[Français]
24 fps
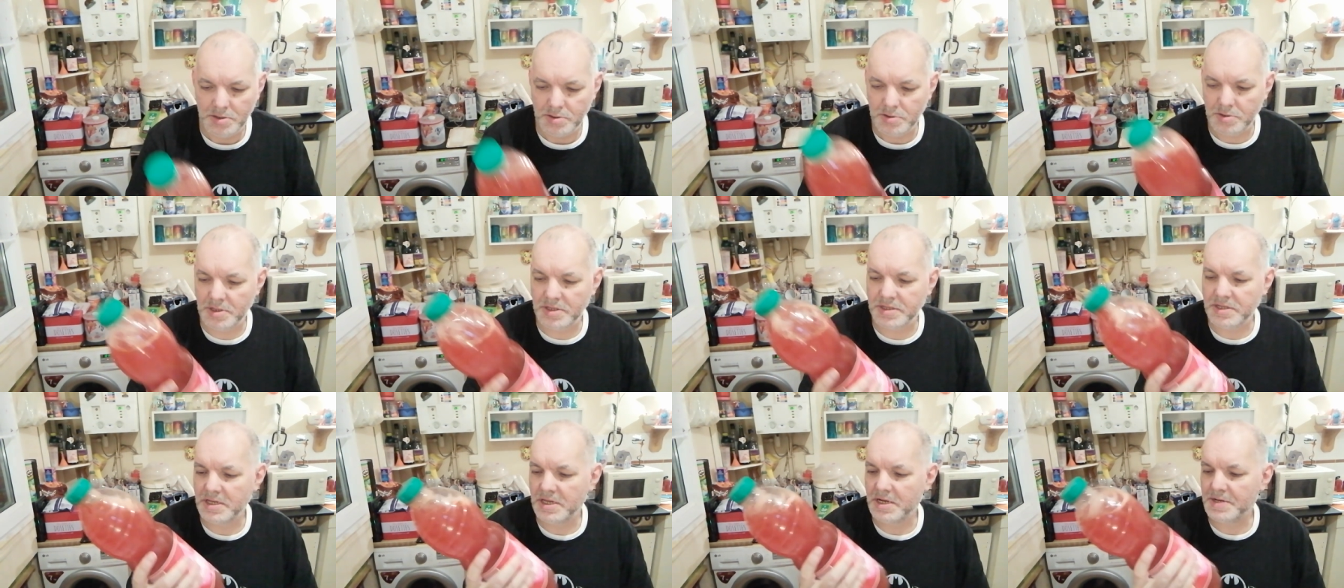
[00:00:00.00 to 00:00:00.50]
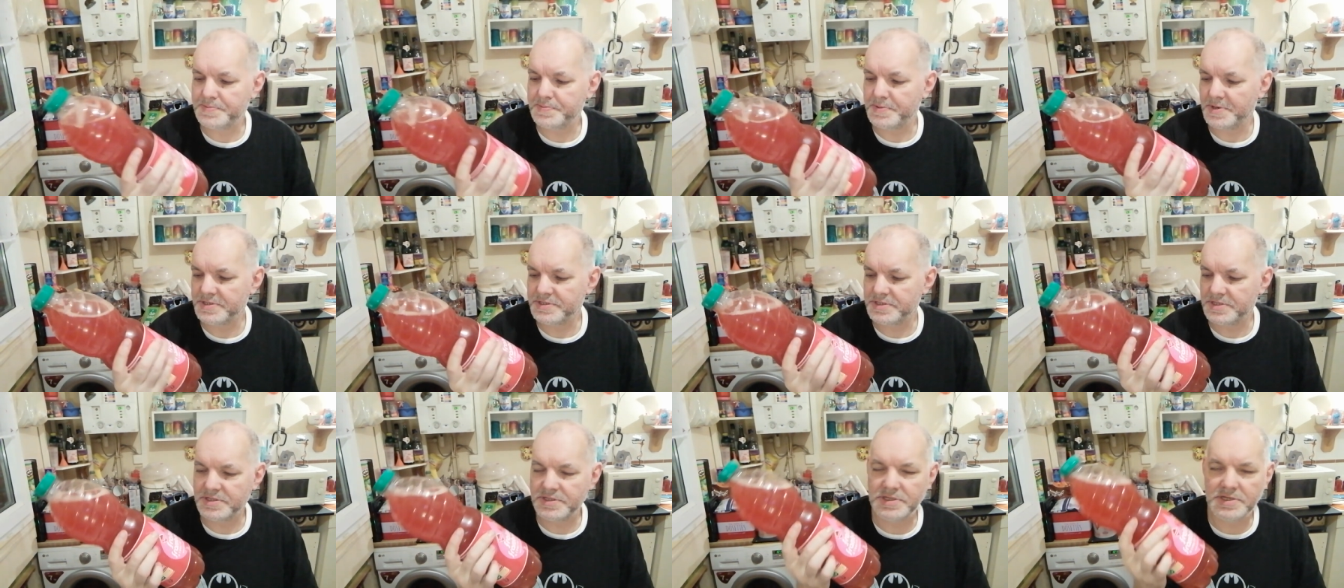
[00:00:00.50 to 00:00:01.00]
La dernière fois,
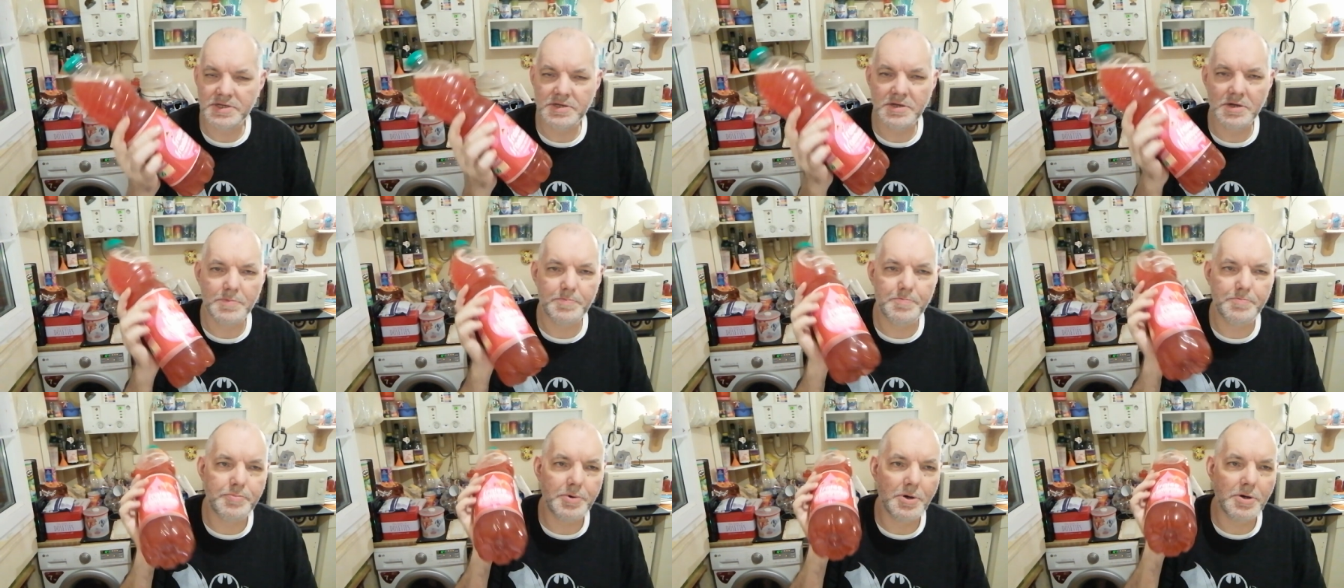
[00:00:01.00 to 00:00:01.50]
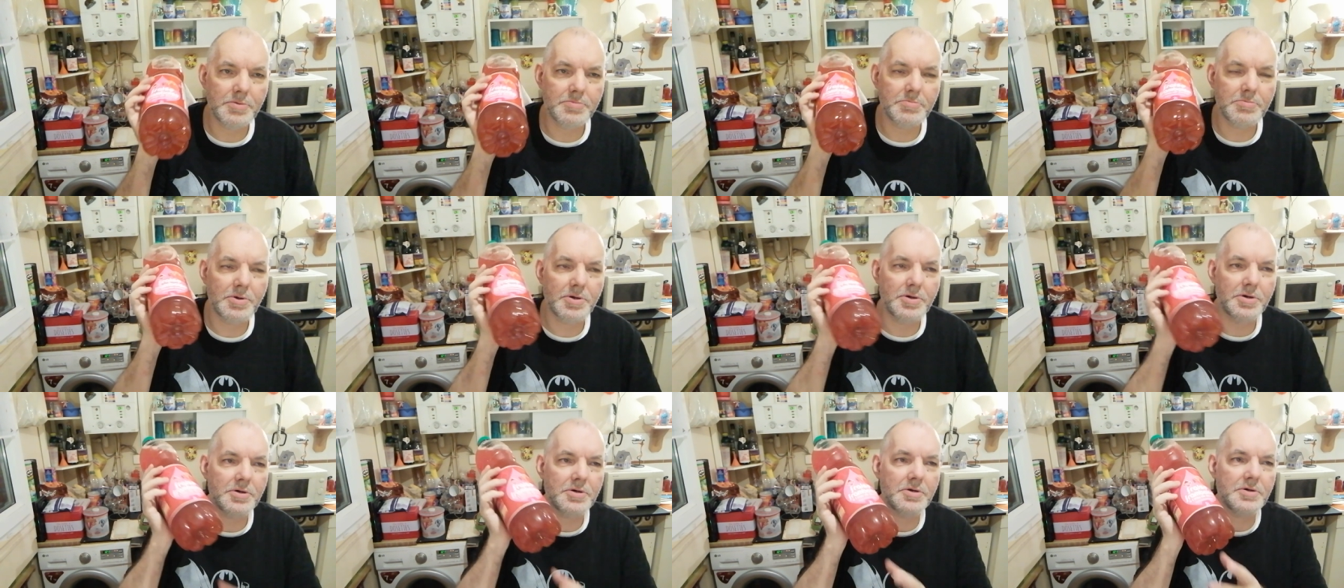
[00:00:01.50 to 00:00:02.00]
c'était
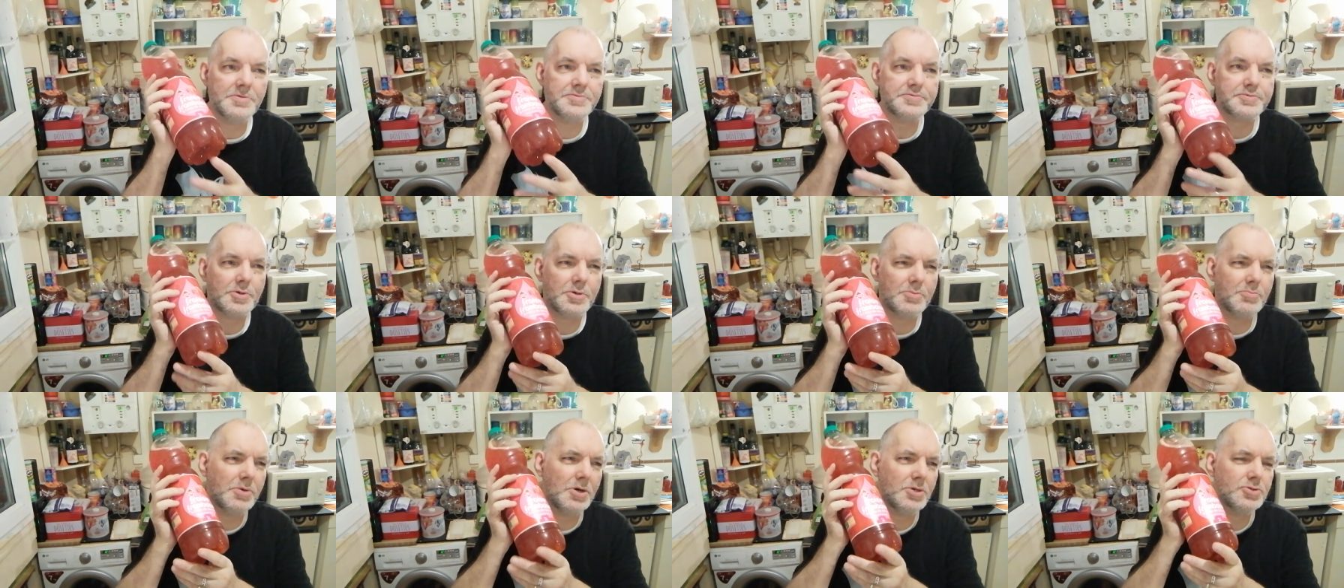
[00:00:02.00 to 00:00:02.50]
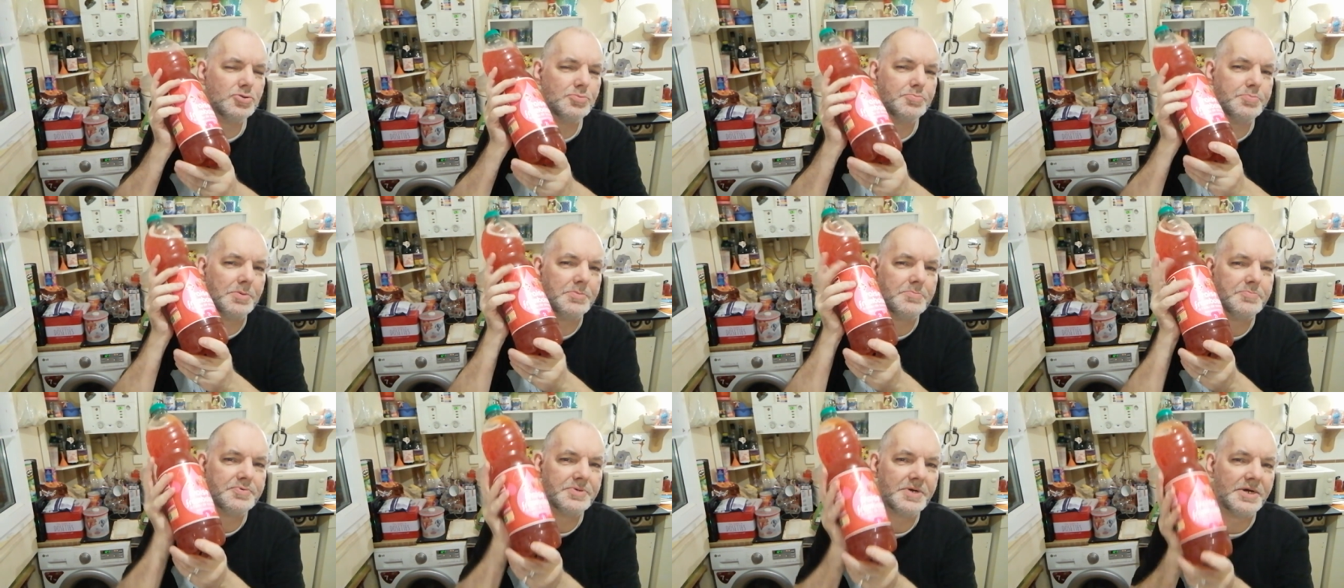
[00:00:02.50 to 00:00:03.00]
pomme framboise ou
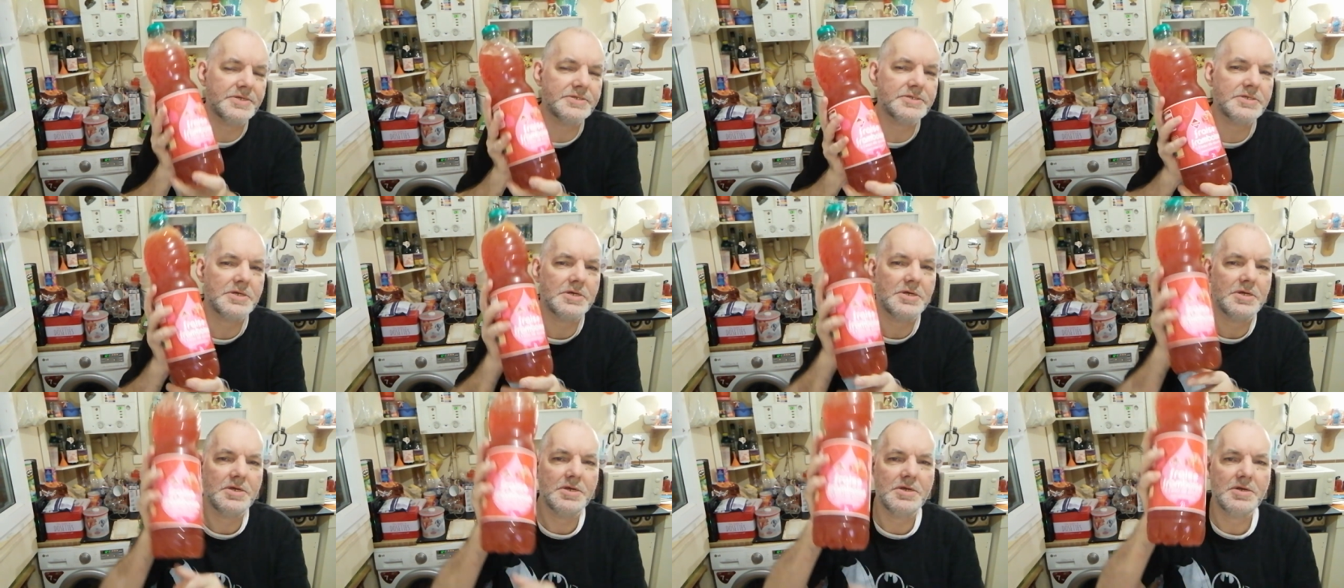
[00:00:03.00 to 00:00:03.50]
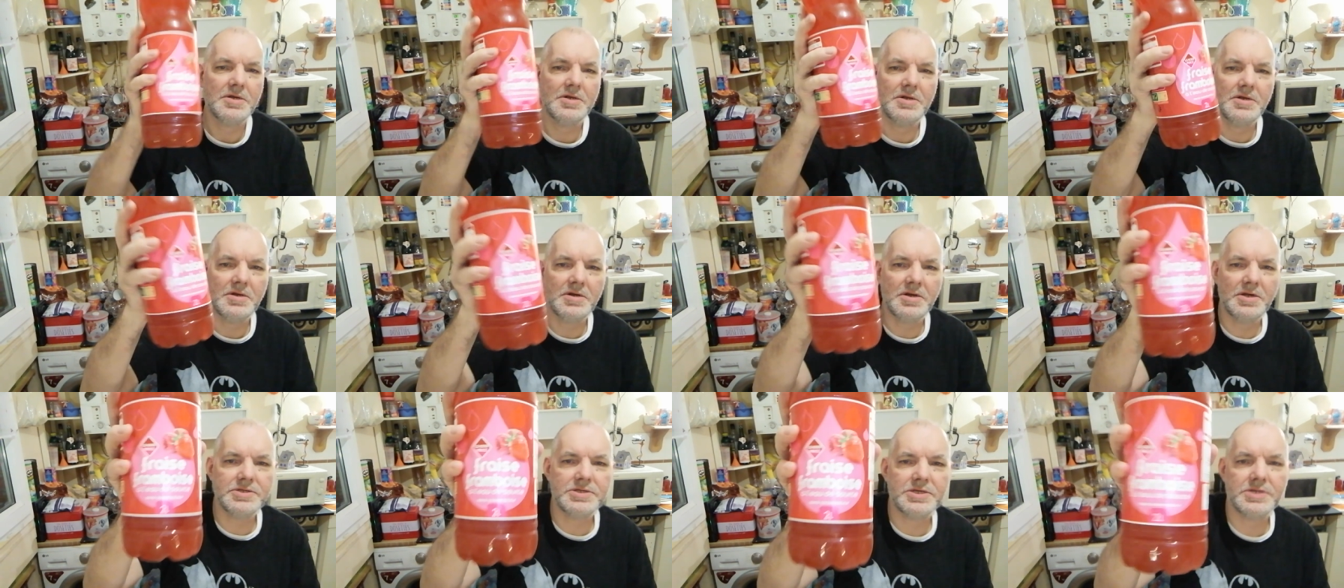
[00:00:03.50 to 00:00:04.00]
pomme fraise.
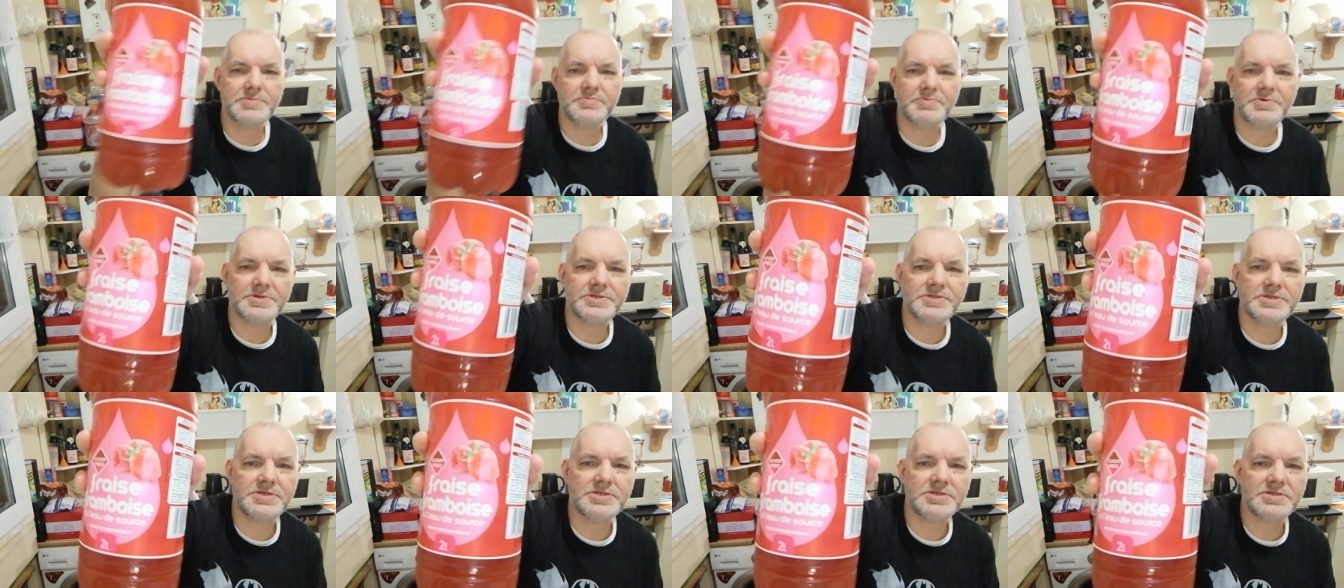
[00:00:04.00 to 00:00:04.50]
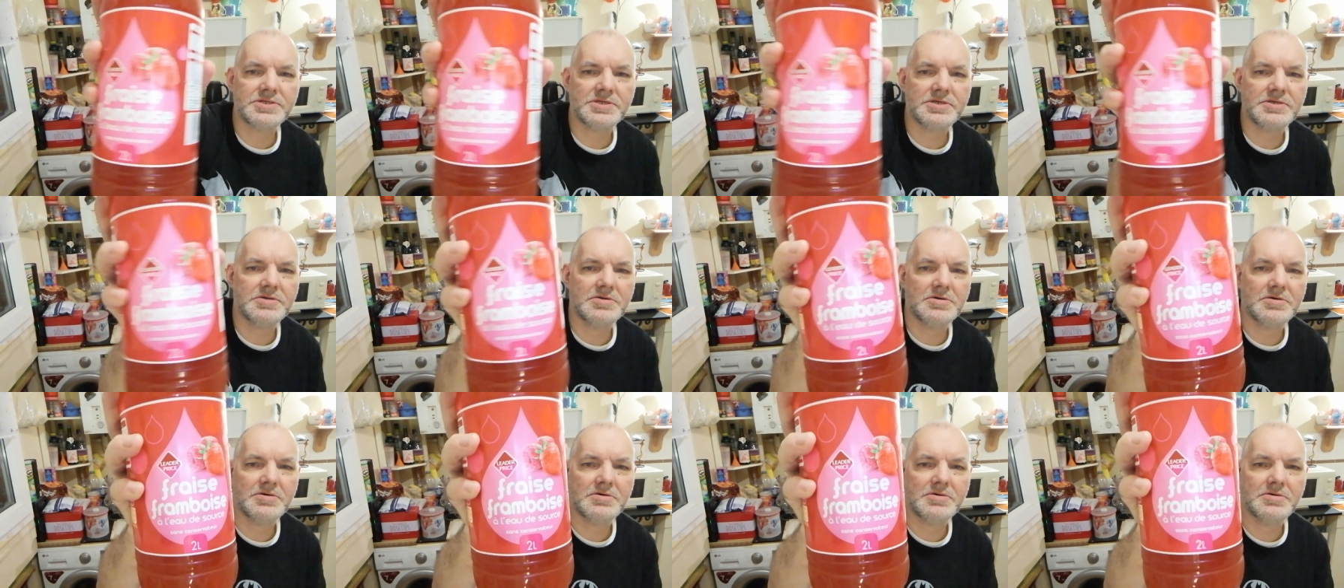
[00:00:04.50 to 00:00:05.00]
Là, cette fois-ci, c'est